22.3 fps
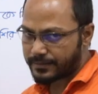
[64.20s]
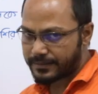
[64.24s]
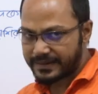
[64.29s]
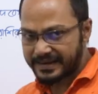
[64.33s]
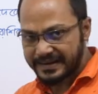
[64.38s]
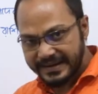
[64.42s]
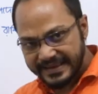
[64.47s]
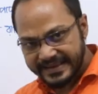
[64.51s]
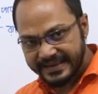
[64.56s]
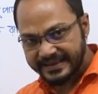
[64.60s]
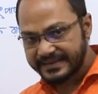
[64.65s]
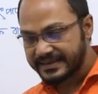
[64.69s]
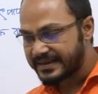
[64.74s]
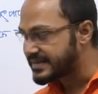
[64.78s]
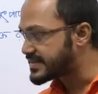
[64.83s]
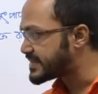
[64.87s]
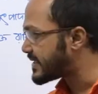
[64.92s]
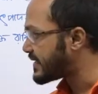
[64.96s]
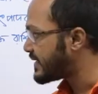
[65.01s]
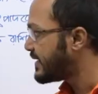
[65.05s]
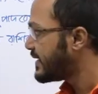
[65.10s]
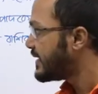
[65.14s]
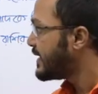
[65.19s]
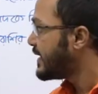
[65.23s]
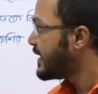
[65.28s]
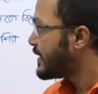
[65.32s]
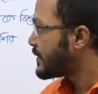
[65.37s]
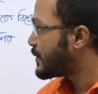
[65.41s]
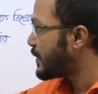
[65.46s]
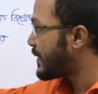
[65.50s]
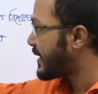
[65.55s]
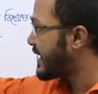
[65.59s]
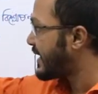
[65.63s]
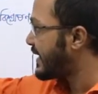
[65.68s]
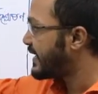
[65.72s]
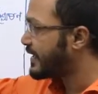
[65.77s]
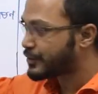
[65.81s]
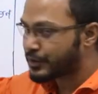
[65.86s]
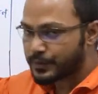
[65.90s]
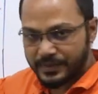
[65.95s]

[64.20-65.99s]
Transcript: অলরেডি লিখে দিয়েছি তো এখানে